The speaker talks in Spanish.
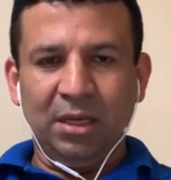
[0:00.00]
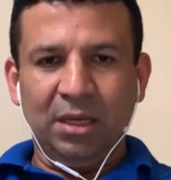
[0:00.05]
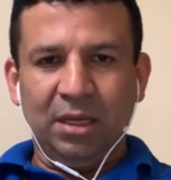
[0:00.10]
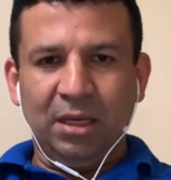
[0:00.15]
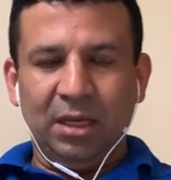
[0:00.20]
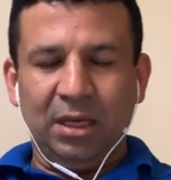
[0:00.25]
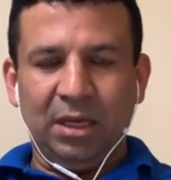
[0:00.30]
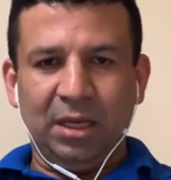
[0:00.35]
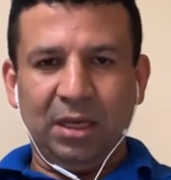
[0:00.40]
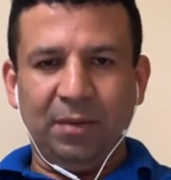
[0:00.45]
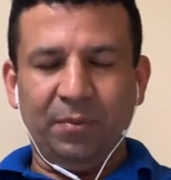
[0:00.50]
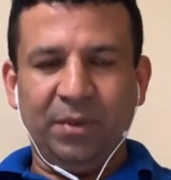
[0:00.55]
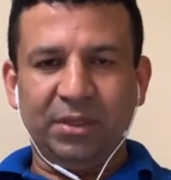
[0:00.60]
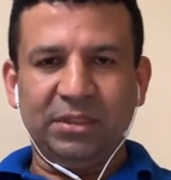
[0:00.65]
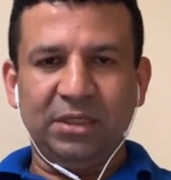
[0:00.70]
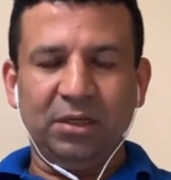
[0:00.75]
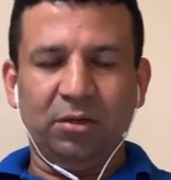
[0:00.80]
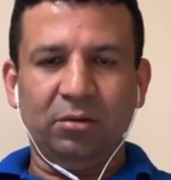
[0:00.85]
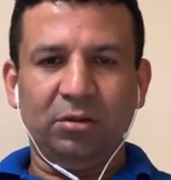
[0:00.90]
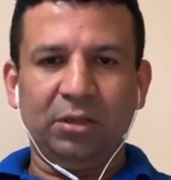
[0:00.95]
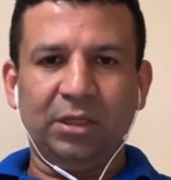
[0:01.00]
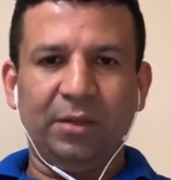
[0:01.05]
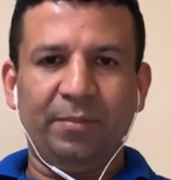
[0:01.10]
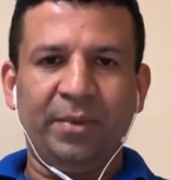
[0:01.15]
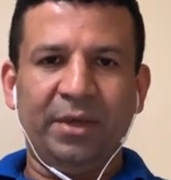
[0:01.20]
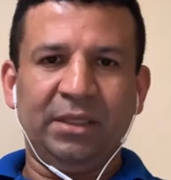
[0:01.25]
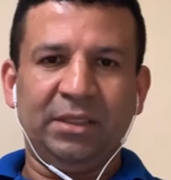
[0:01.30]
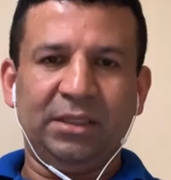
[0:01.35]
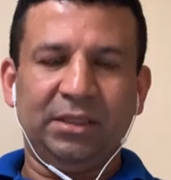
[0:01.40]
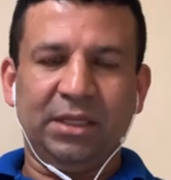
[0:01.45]
eh, versículos del
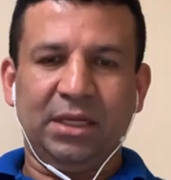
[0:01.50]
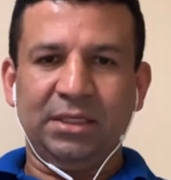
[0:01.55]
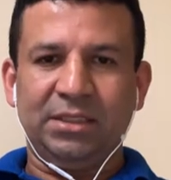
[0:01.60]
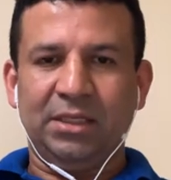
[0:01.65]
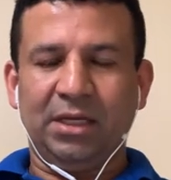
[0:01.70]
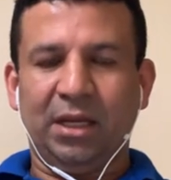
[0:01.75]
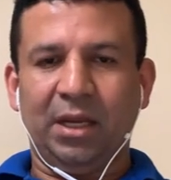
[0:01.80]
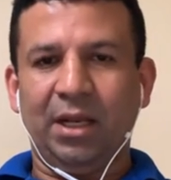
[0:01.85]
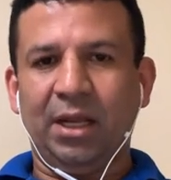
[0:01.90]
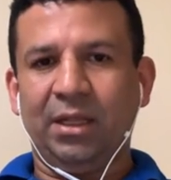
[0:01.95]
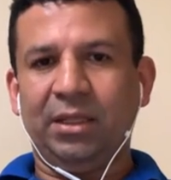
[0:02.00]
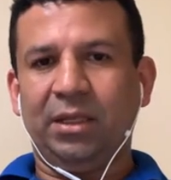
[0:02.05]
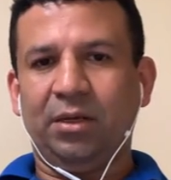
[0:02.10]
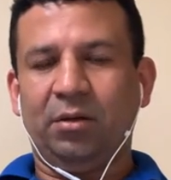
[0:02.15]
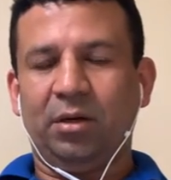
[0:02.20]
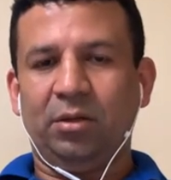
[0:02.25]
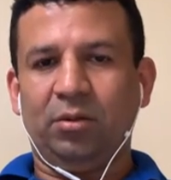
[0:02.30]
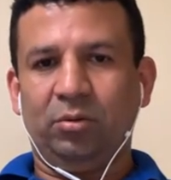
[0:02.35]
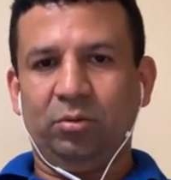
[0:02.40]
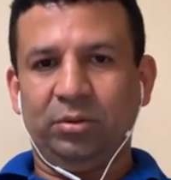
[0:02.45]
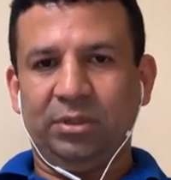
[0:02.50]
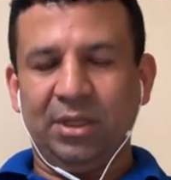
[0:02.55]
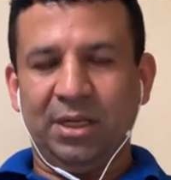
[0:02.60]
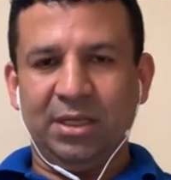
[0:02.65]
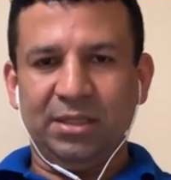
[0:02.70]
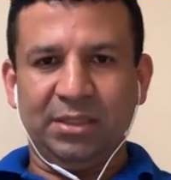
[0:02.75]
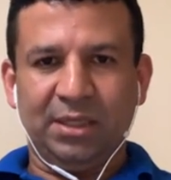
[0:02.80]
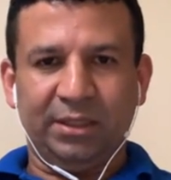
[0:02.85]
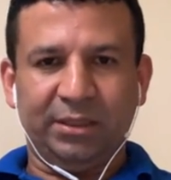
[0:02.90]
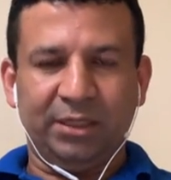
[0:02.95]
23 en adelante, cuando
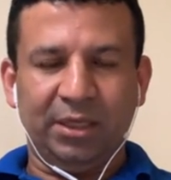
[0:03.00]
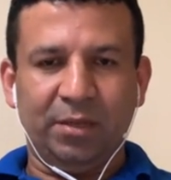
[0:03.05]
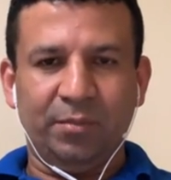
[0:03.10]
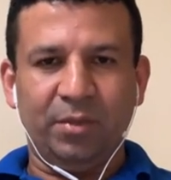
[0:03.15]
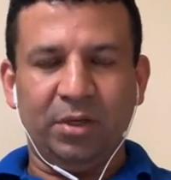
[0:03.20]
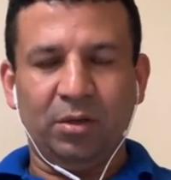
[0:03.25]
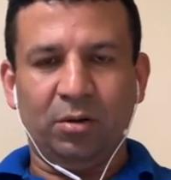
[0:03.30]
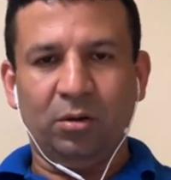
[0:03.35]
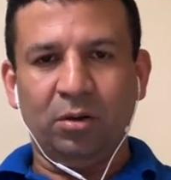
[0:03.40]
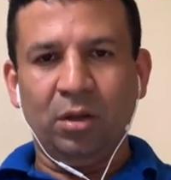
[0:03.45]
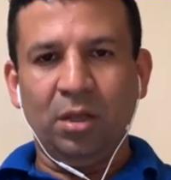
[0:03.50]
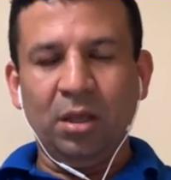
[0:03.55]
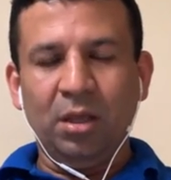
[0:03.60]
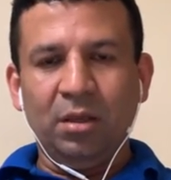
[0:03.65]
utiliza el término